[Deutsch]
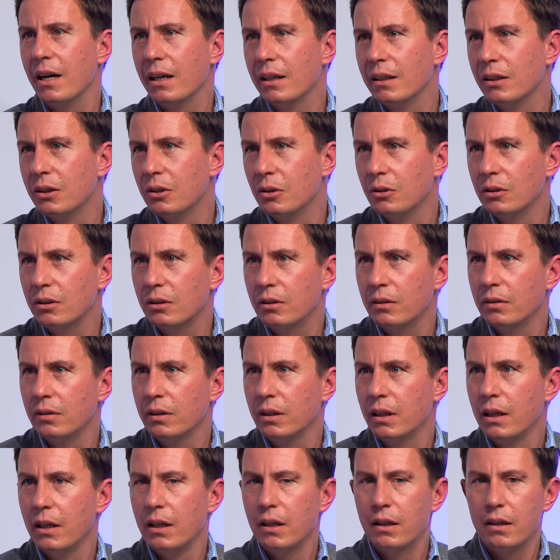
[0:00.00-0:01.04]
machen
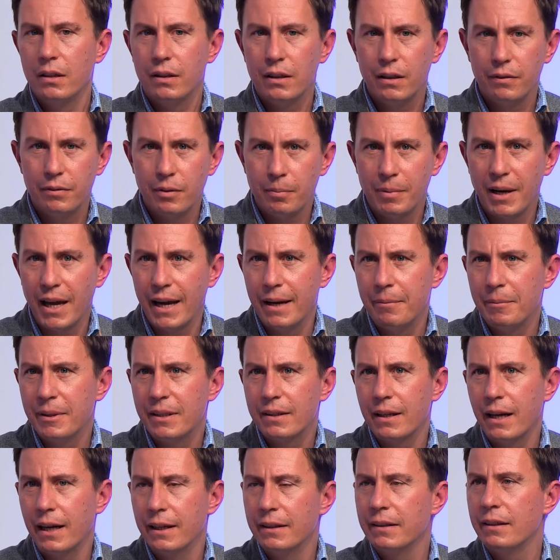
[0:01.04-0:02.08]
konnten, die
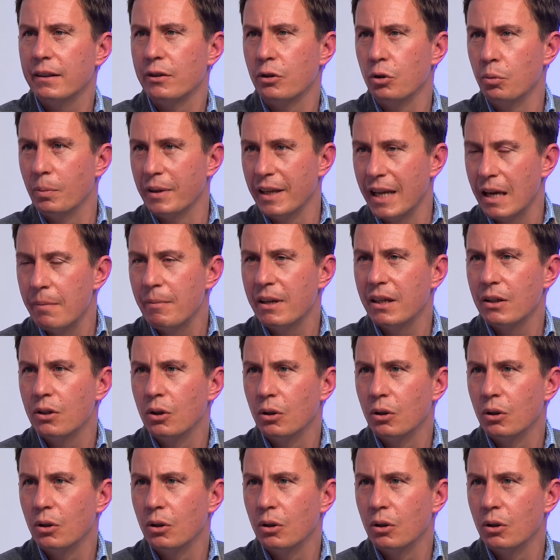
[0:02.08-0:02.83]
verbleibenden anderen übernehmen